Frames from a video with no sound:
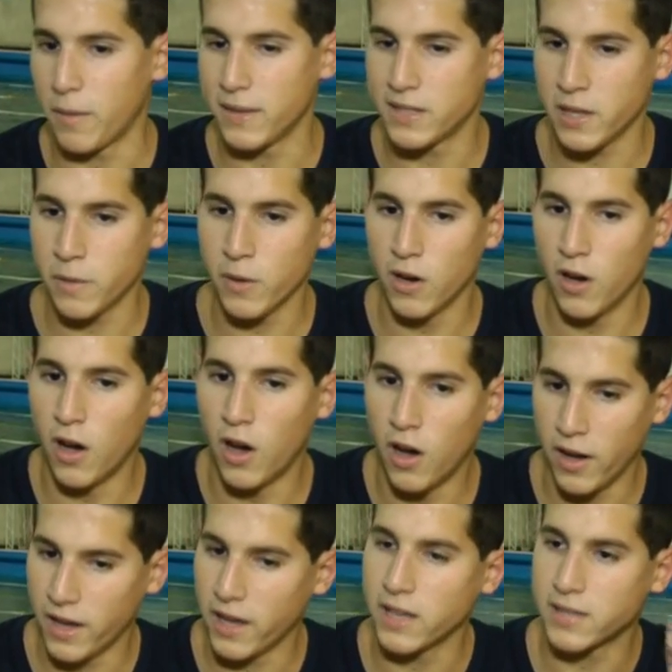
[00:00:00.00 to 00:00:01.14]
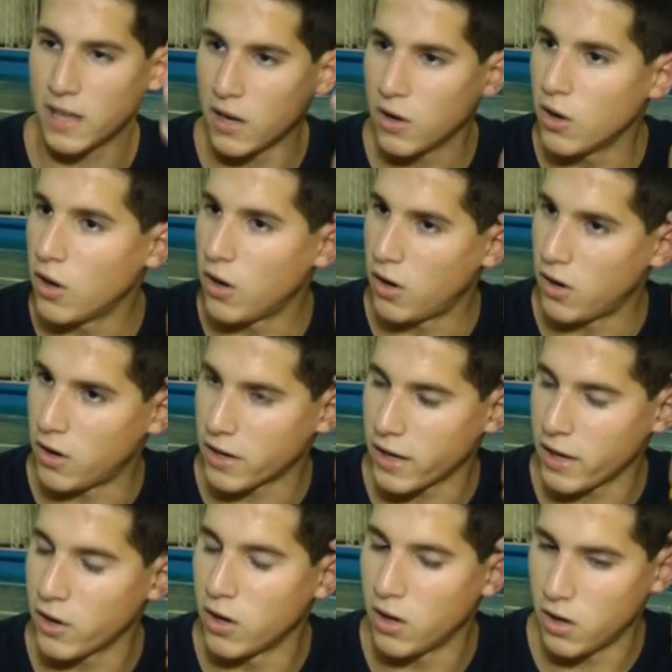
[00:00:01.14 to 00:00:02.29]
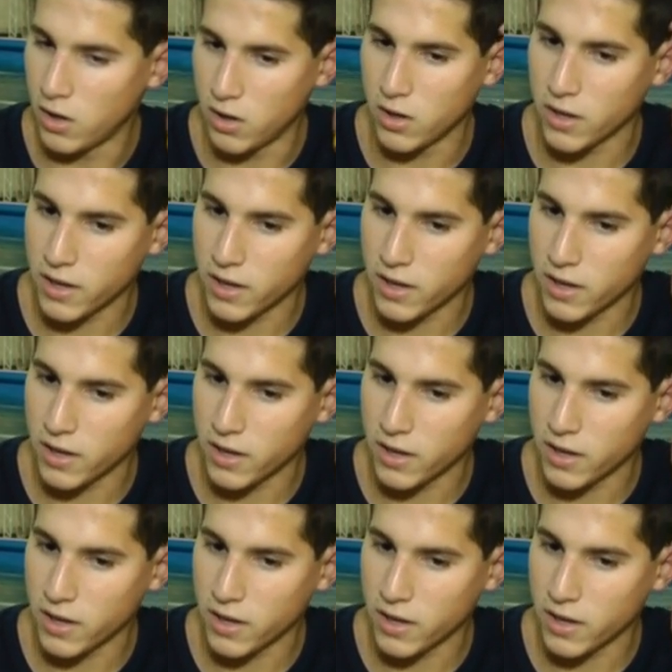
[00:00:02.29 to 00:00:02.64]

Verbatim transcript: principio es algo que no